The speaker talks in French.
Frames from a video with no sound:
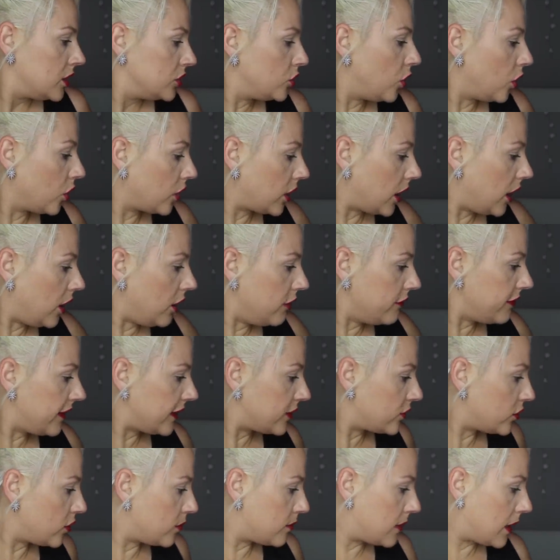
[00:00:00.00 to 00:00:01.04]
Donc
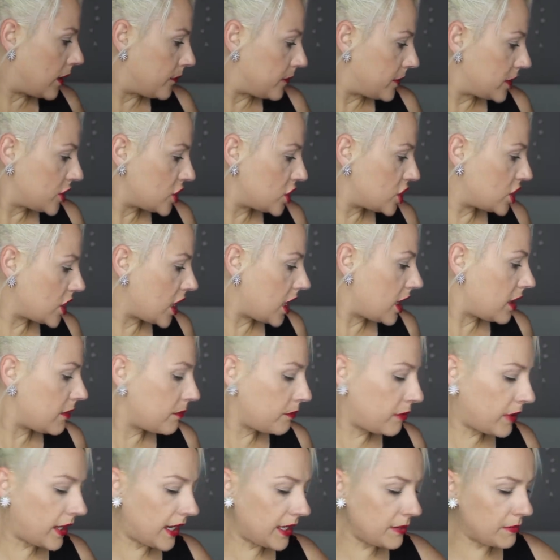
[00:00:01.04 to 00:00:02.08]
en vêtements, chez
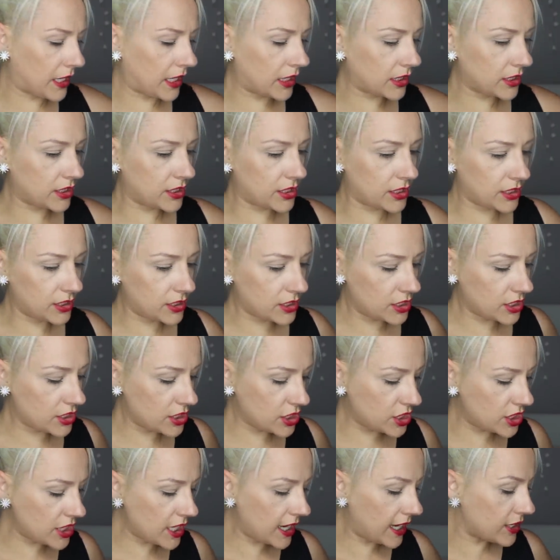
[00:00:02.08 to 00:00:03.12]
Primark,
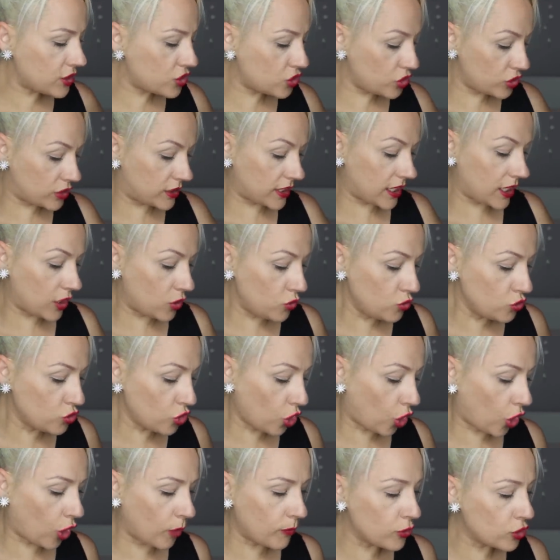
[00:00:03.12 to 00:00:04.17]
j'ai acheté
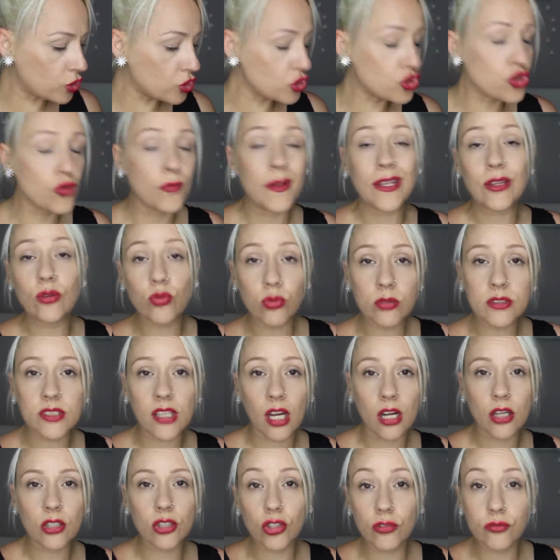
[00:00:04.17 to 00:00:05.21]
une robe que je mets tout le
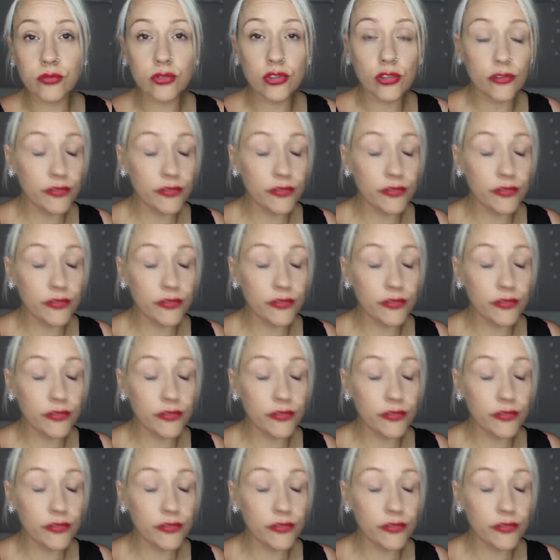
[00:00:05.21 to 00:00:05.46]
temps, que vous